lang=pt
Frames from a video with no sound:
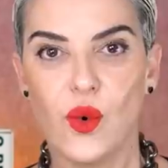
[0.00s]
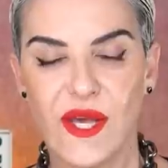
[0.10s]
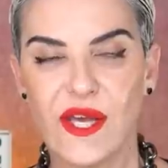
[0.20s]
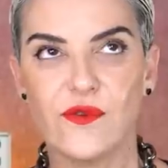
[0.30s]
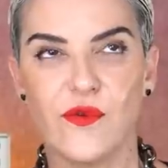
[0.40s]
O
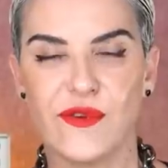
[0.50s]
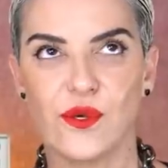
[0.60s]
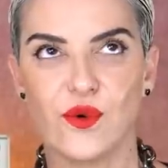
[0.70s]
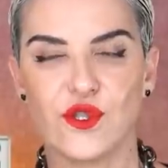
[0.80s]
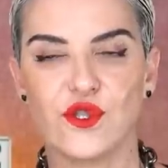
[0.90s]
que, que eu vou
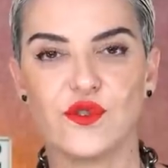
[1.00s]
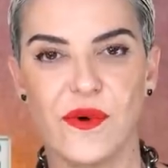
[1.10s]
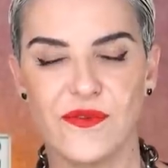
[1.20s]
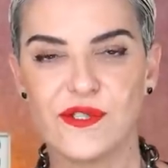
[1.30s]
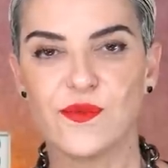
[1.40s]
fazer hoje? De
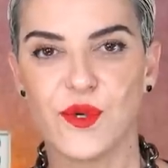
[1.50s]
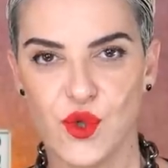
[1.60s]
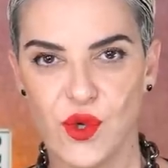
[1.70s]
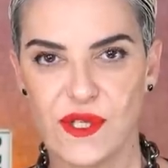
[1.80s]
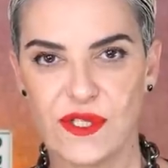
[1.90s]
uma vez por
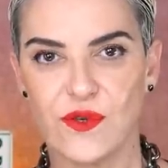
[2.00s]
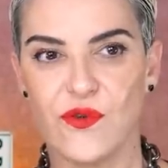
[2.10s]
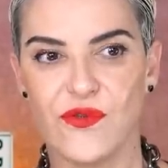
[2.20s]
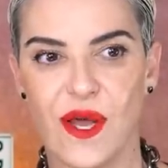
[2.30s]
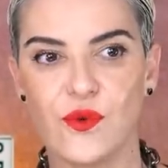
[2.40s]
todas, eu vou
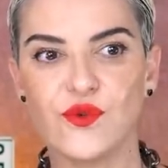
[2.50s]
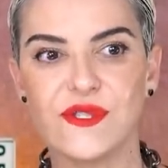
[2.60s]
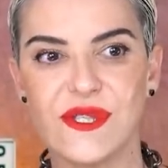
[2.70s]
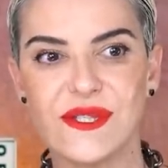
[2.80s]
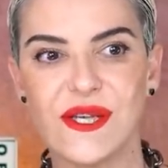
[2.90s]
falar
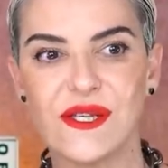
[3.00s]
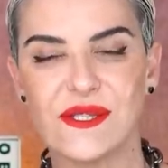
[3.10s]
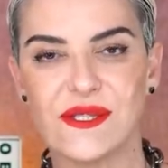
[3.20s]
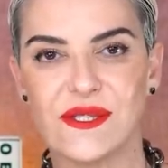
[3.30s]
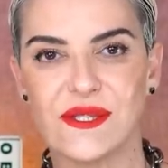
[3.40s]
os
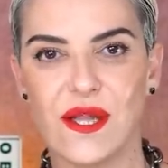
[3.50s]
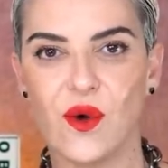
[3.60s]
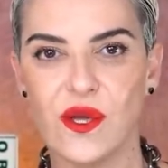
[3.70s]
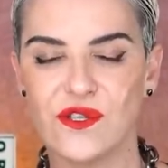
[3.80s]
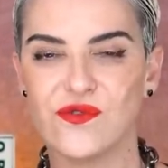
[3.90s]
itens na
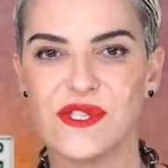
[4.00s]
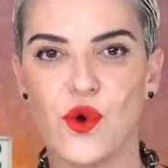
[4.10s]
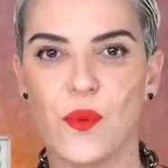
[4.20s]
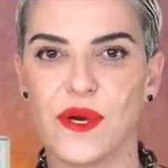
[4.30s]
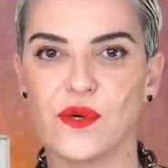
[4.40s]
hora de você
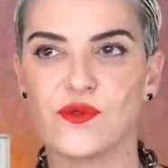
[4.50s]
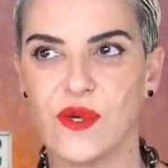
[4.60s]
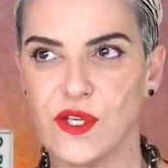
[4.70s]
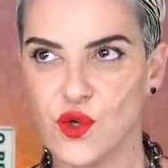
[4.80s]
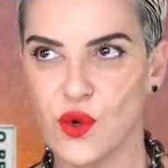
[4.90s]
comprar um
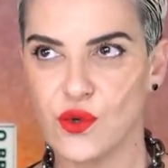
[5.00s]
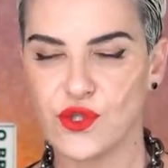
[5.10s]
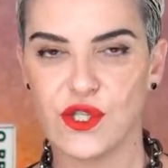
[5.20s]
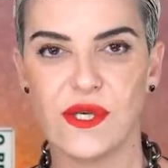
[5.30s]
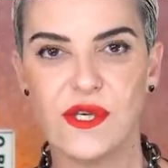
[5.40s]
trench
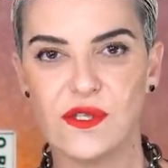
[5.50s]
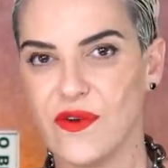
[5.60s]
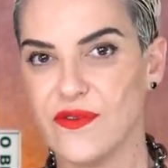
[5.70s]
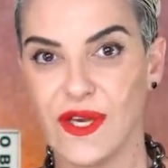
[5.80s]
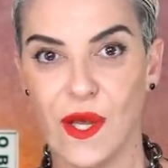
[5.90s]
coat. Isso
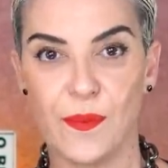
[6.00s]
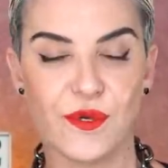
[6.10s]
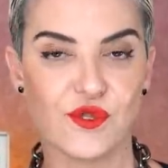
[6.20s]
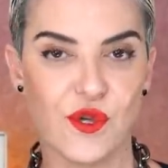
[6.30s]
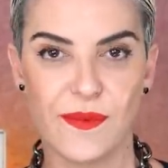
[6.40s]
vai valer
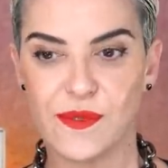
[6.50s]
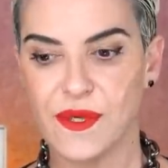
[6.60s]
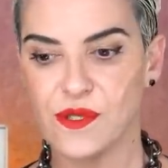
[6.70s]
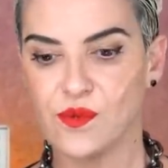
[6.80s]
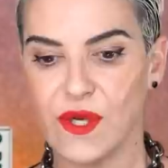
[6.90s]
para os homens,
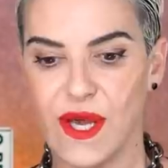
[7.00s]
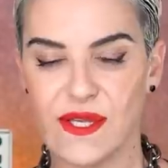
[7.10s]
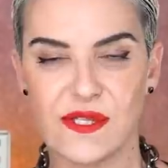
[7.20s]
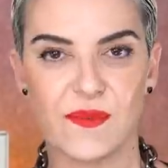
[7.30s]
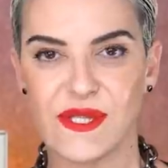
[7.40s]
para as
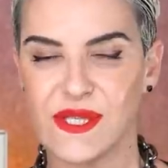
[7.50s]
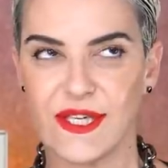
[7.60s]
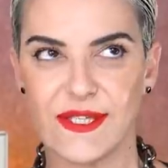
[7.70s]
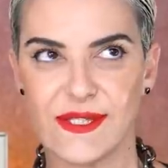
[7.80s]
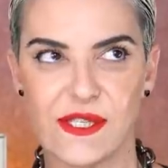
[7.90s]
mulheres, para as
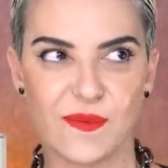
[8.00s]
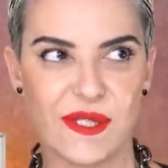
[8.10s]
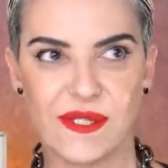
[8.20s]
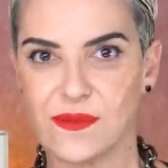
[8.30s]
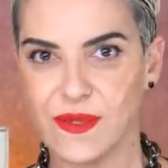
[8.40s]
crianças, para
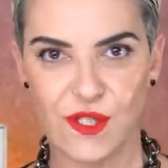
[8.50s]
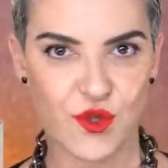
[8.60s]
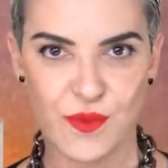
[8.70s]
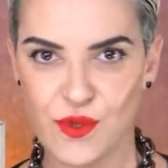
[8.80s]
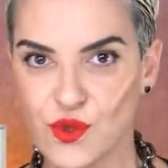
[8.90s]
esse tipo